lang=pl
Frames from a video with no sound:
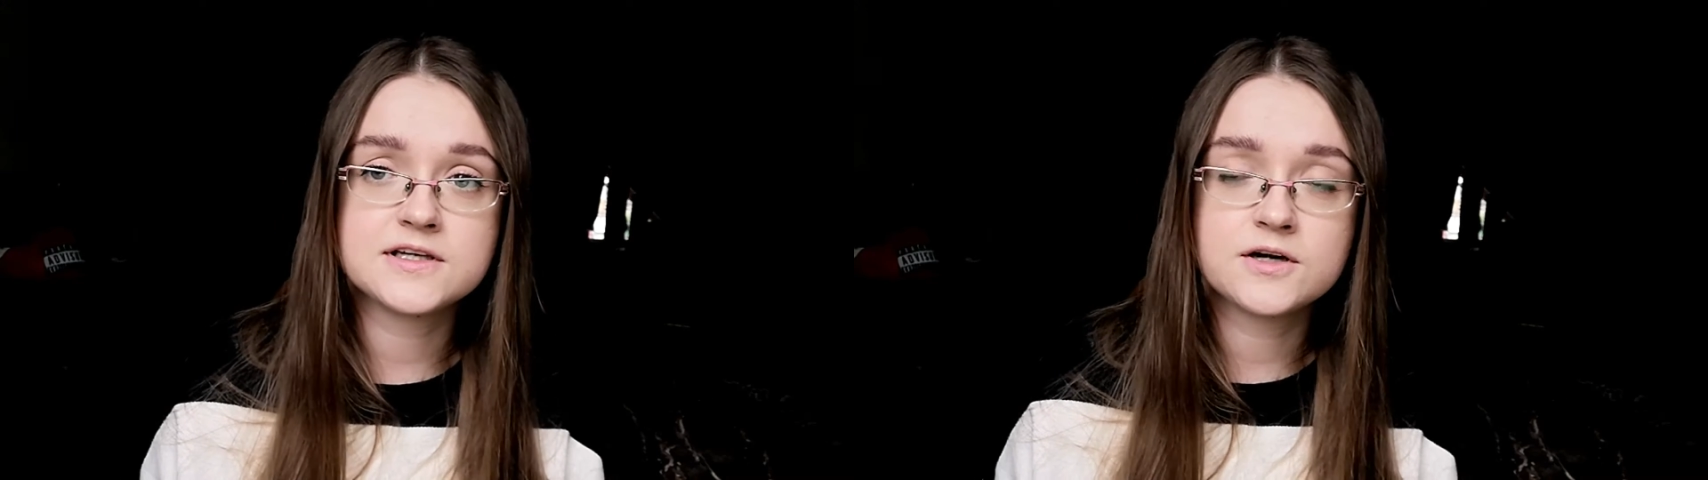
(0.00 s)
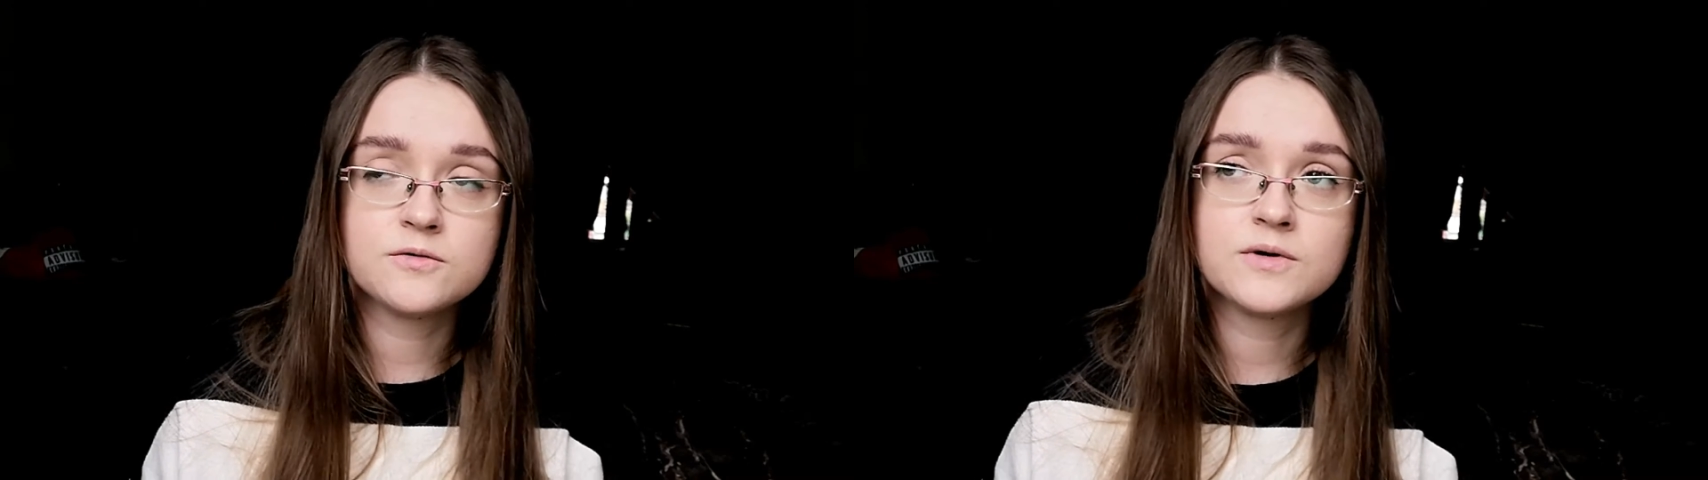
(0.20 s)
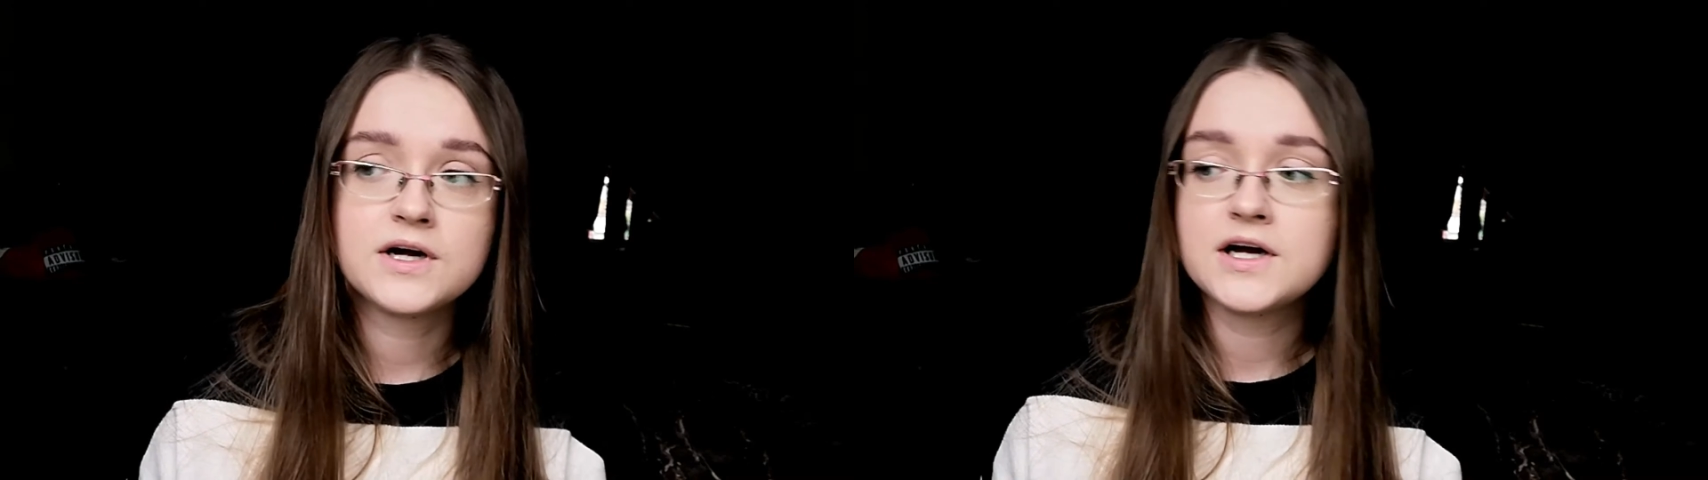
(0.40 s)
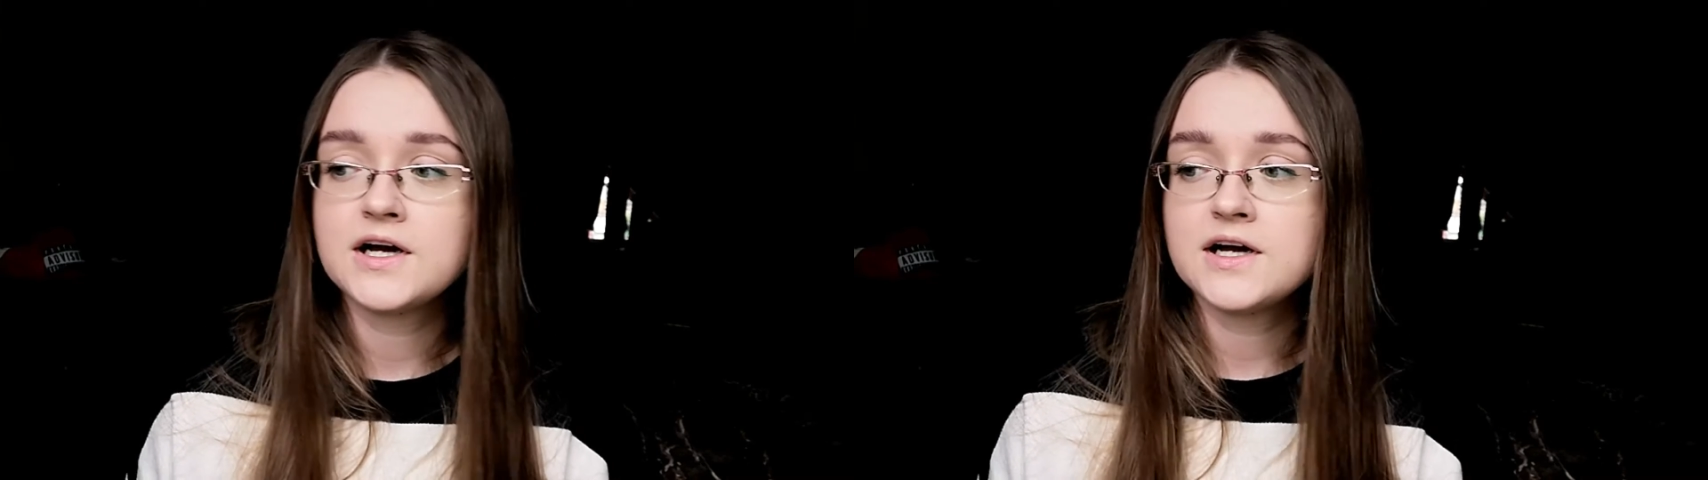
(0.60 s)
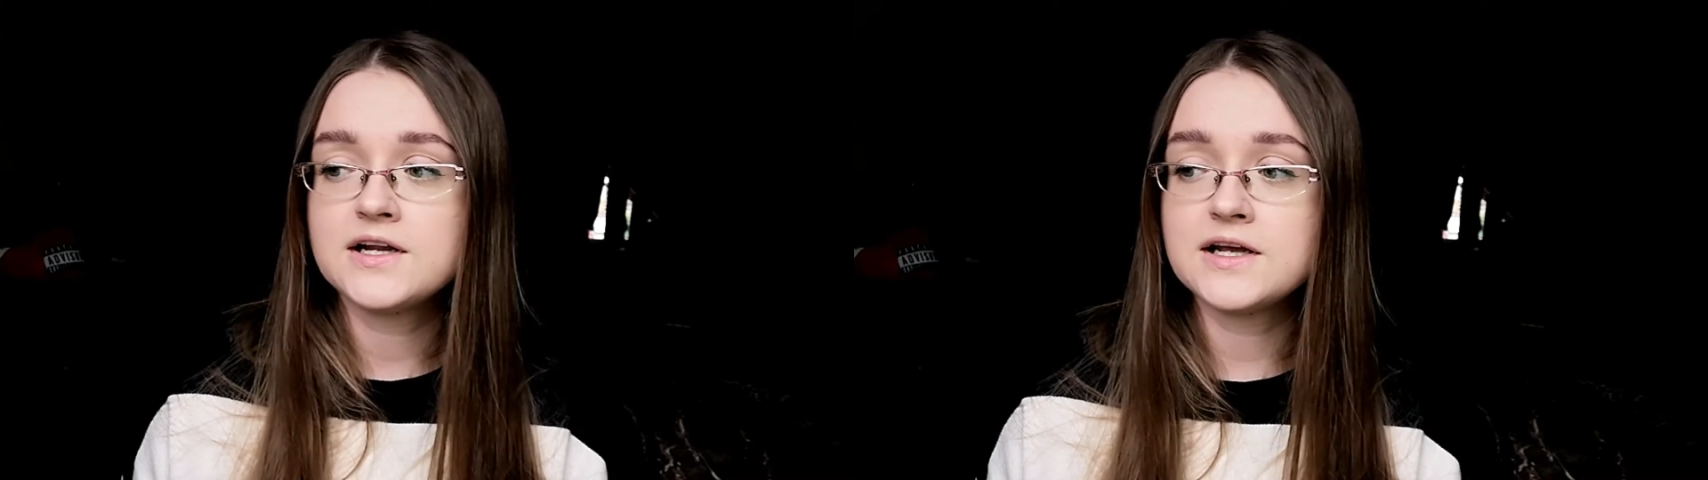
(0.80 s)
taką
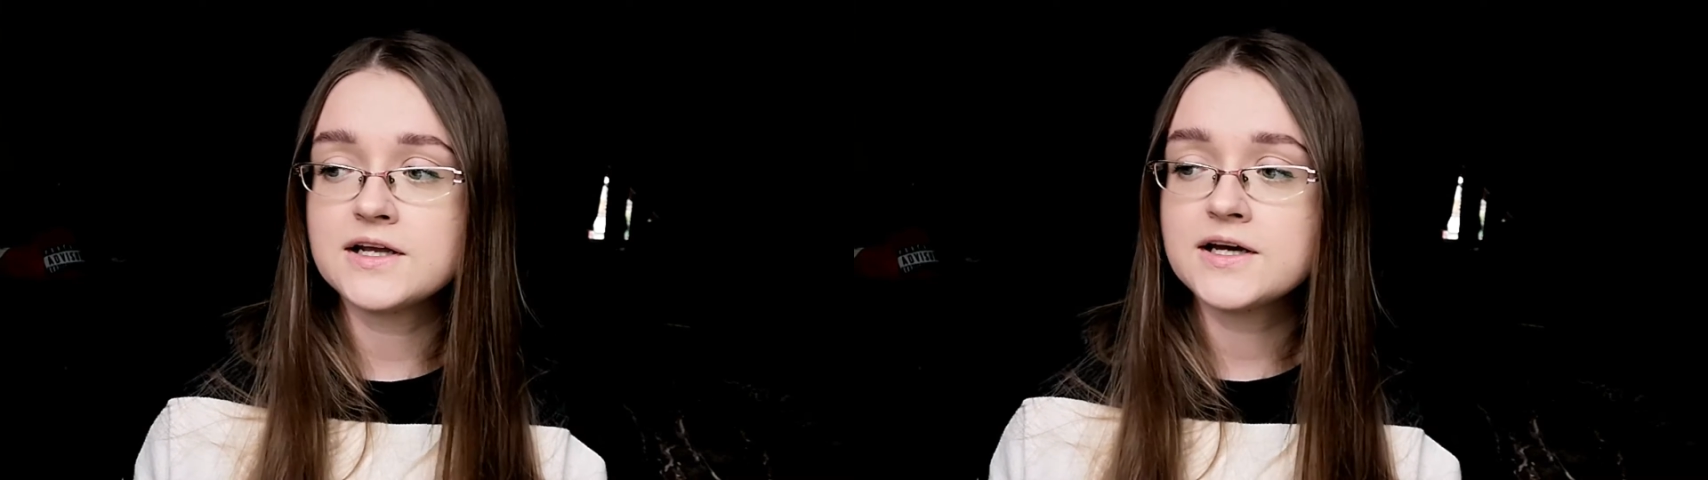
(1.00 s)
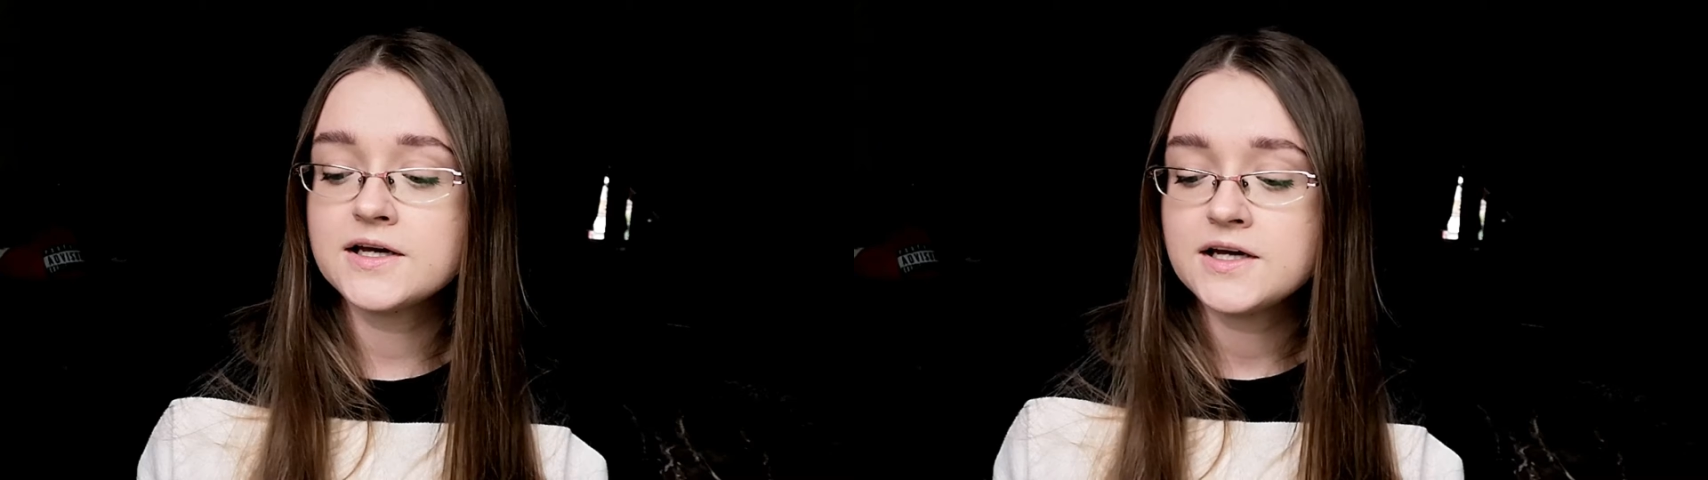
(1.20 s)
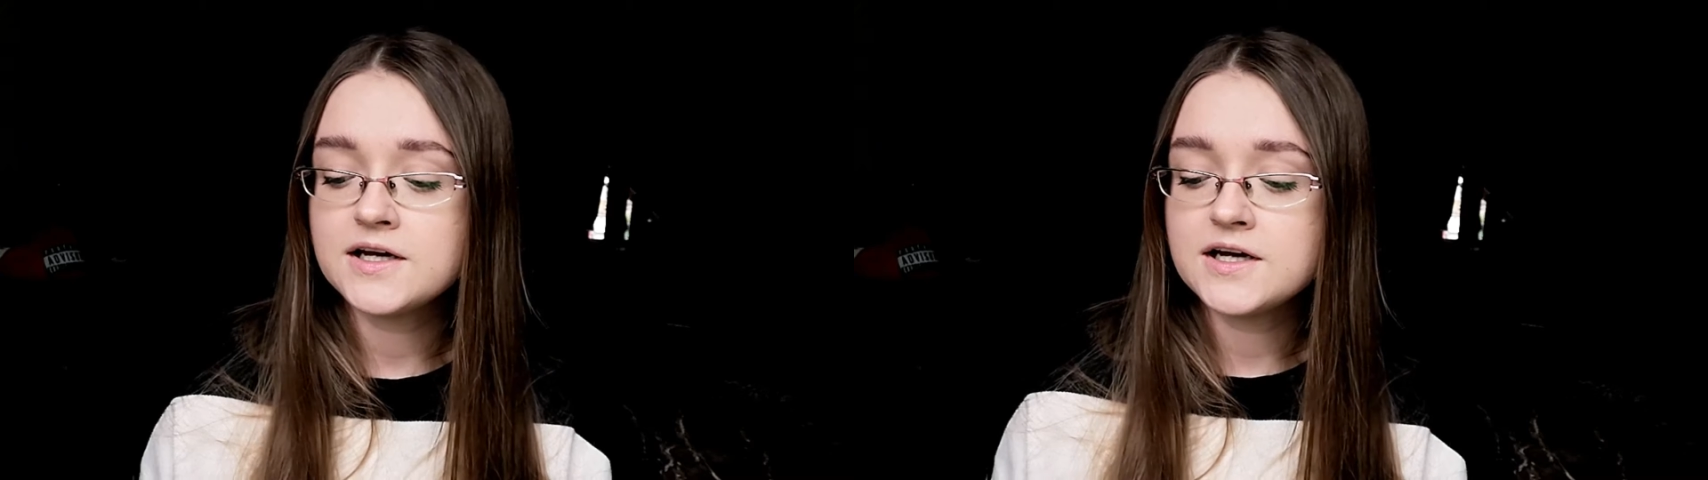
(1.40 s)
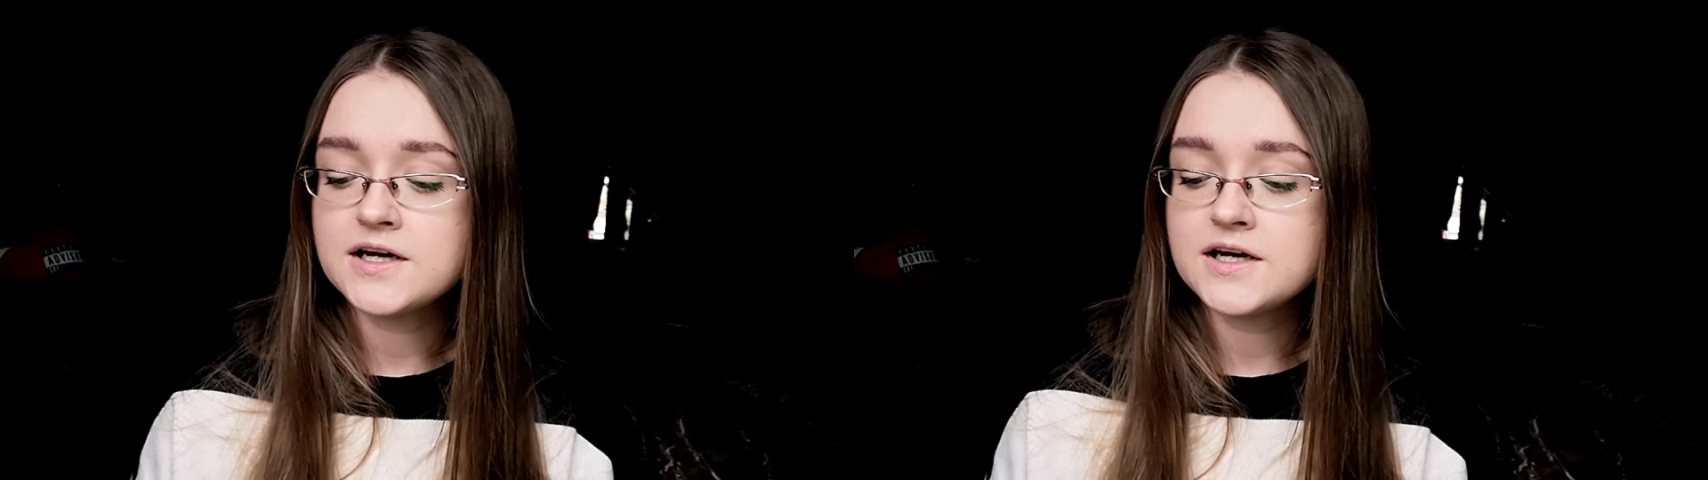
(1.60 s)
lalkę